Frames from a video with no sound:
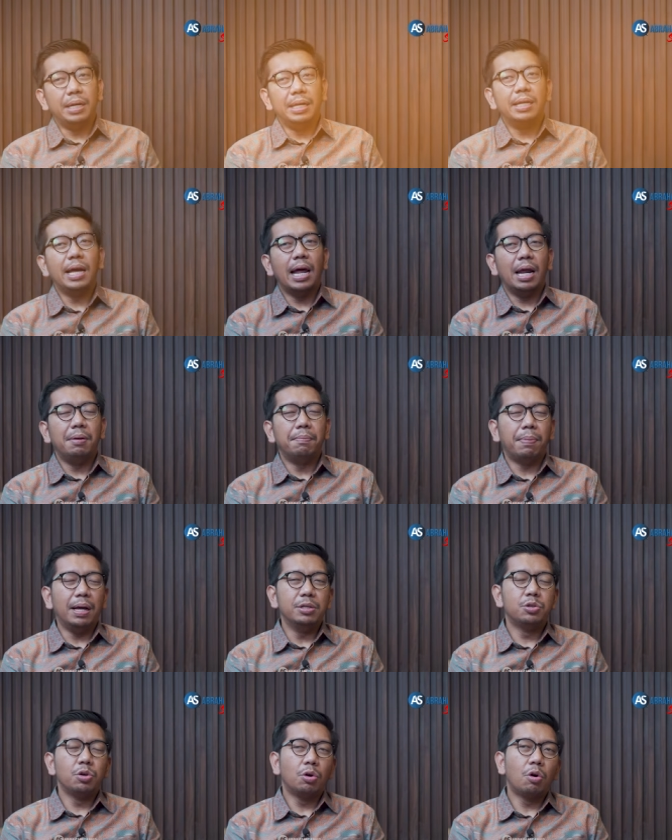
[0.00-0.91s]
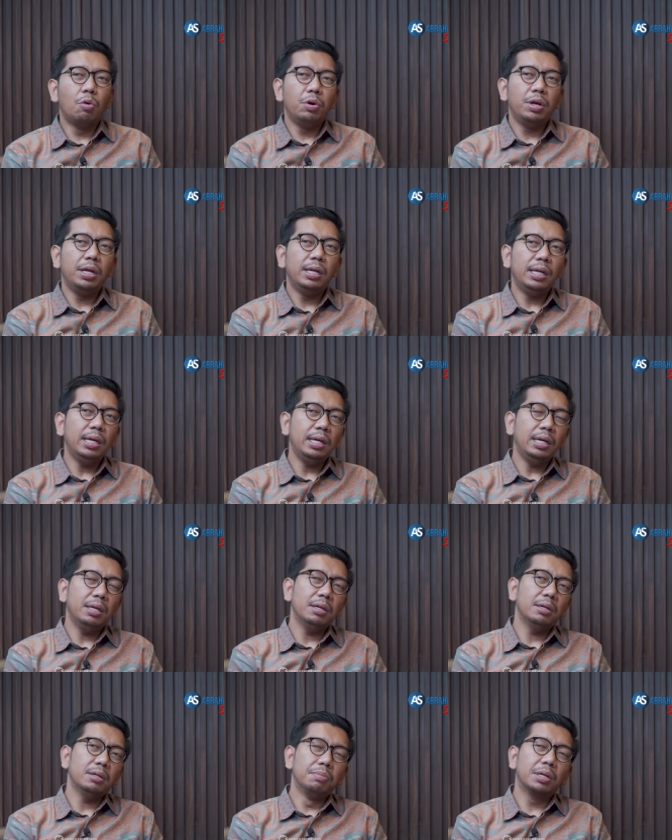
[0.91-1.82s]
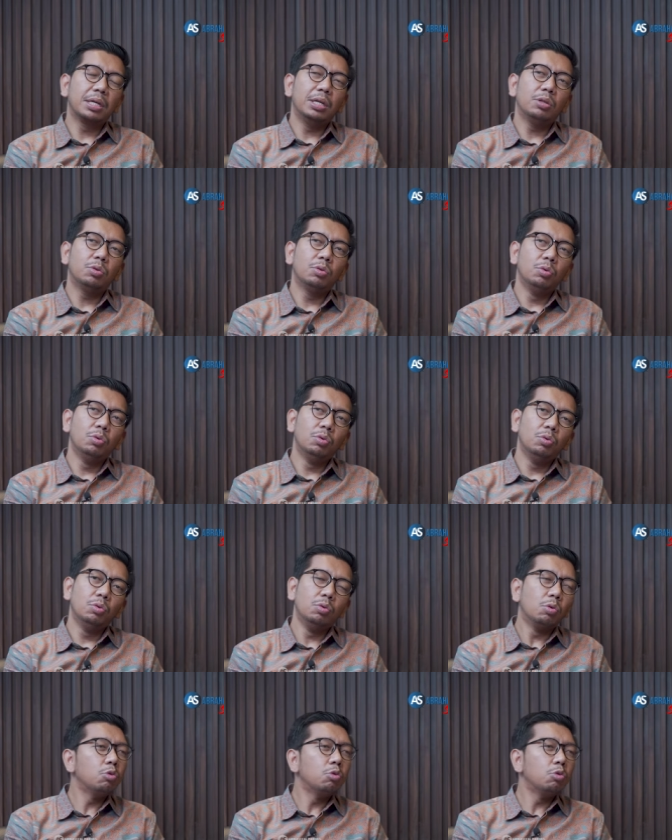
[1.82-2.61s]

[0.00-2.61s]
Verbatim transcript: Peninggalan Pak Jokowi ini begitu